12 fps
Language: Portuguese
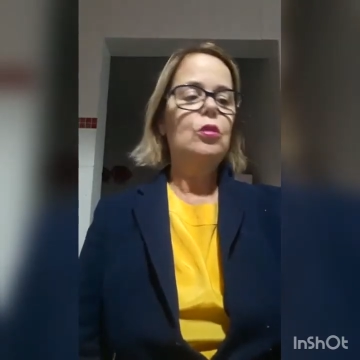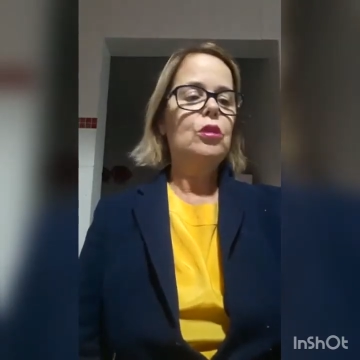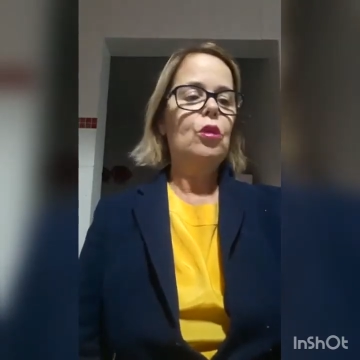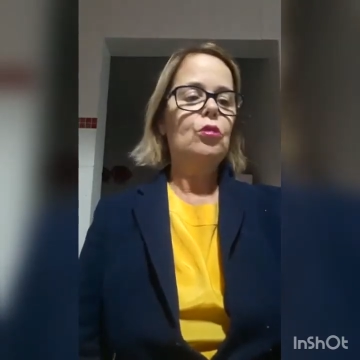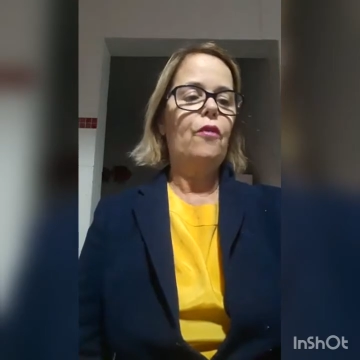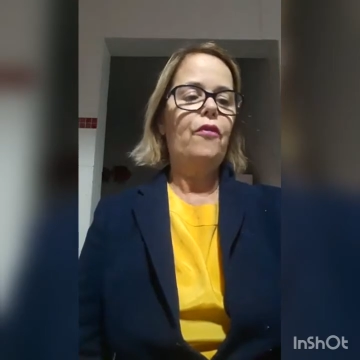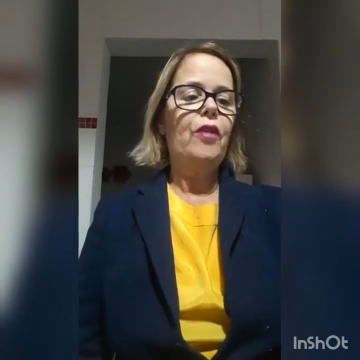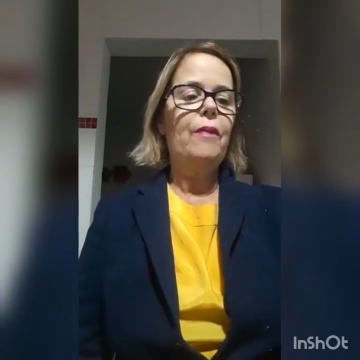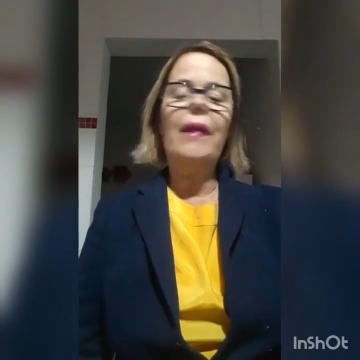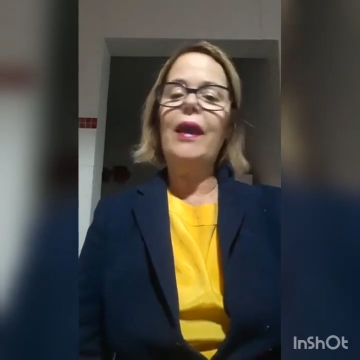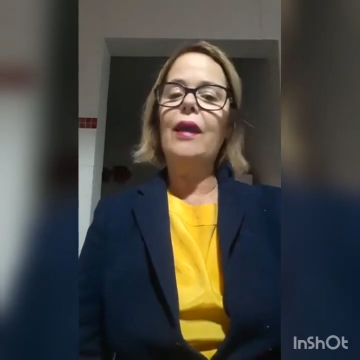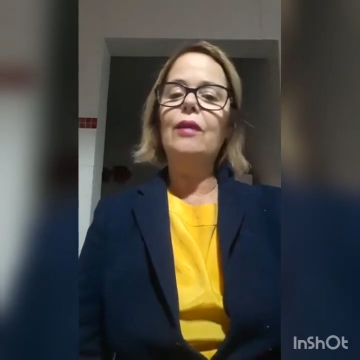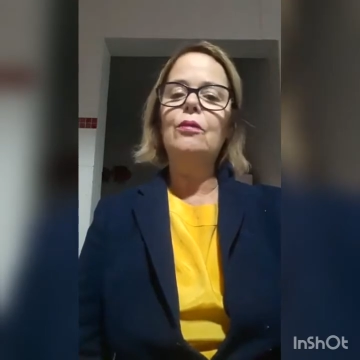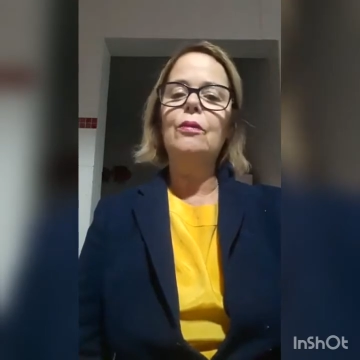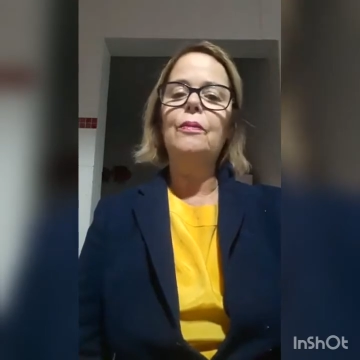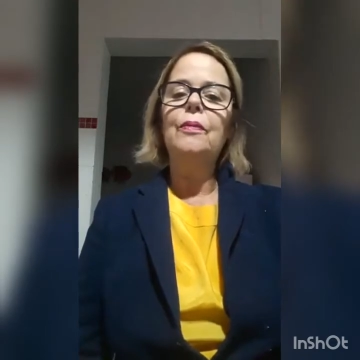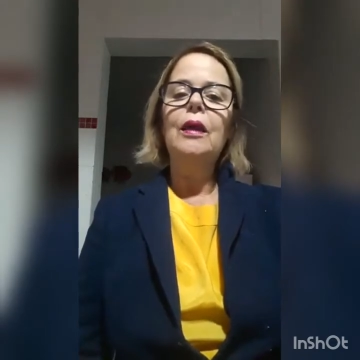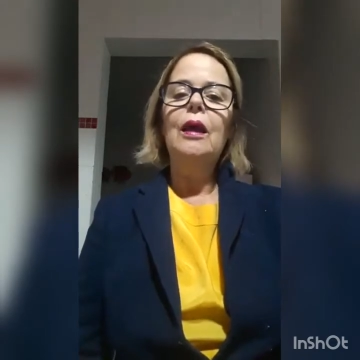do seu
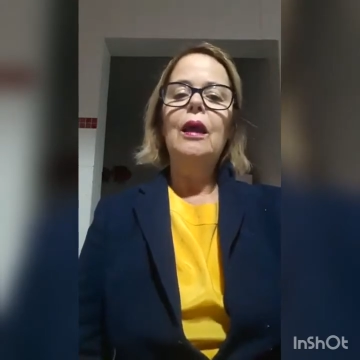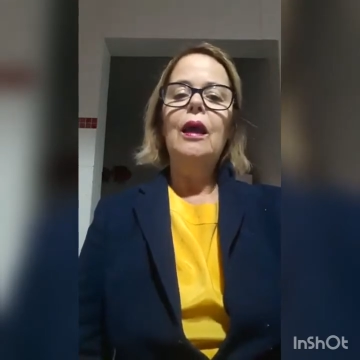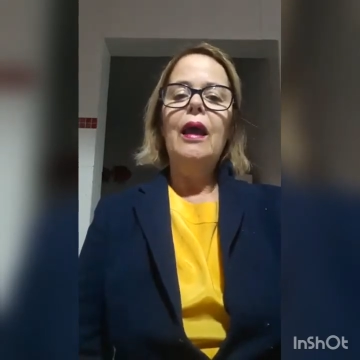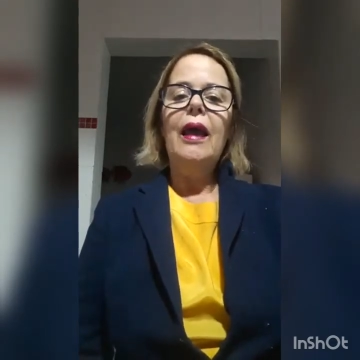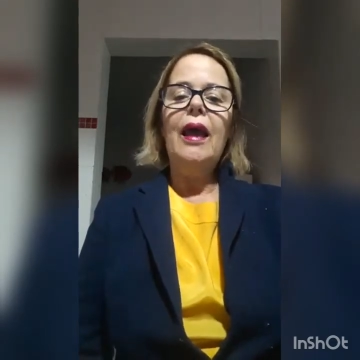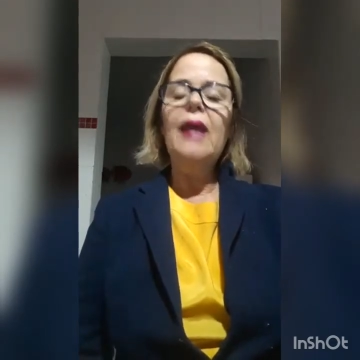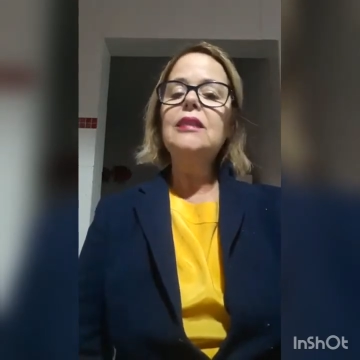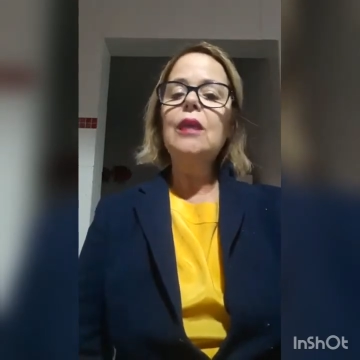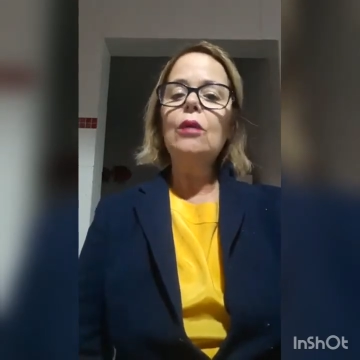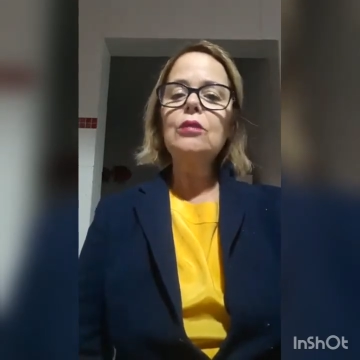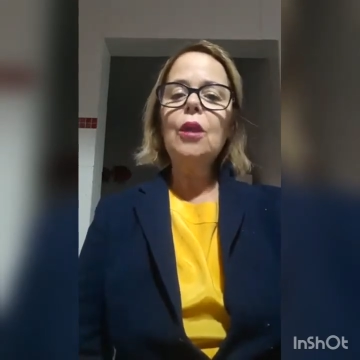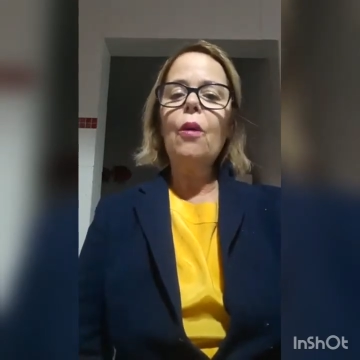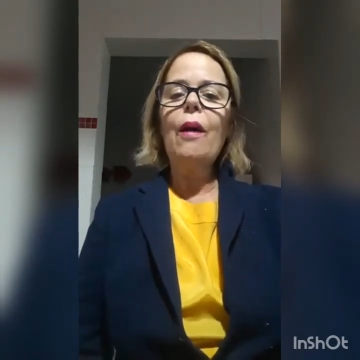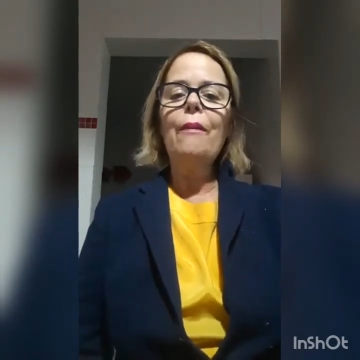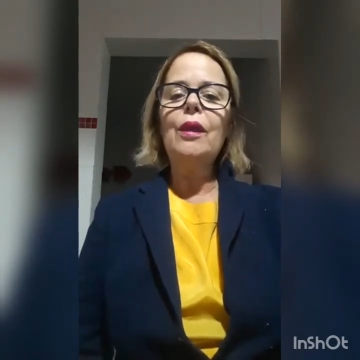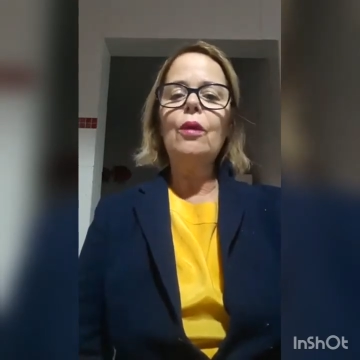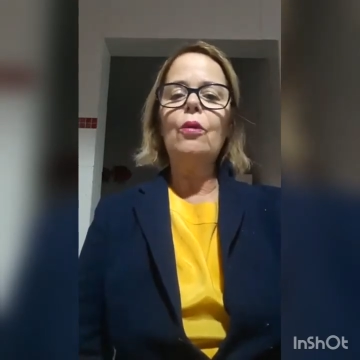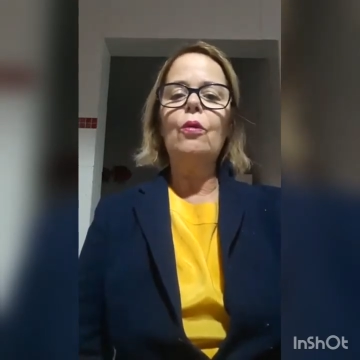sofrimento. Esse é o seu
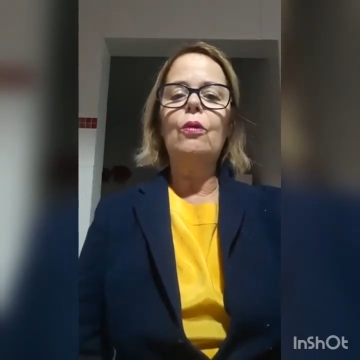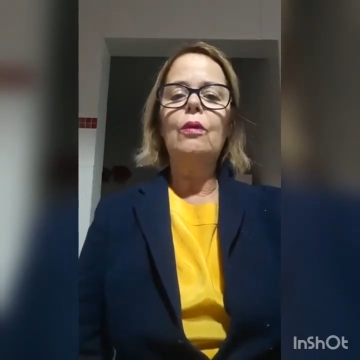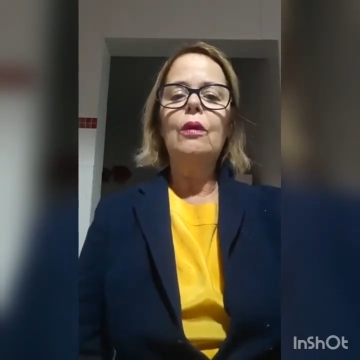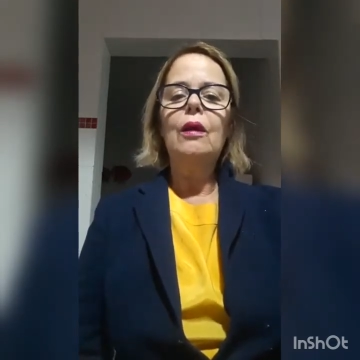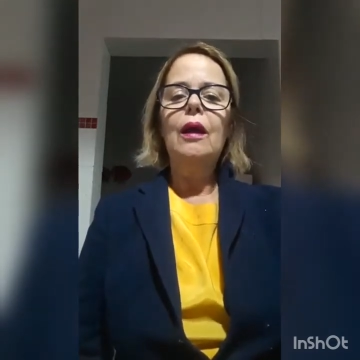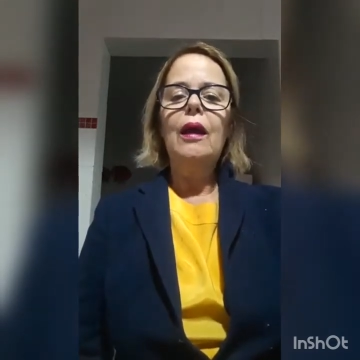amigo.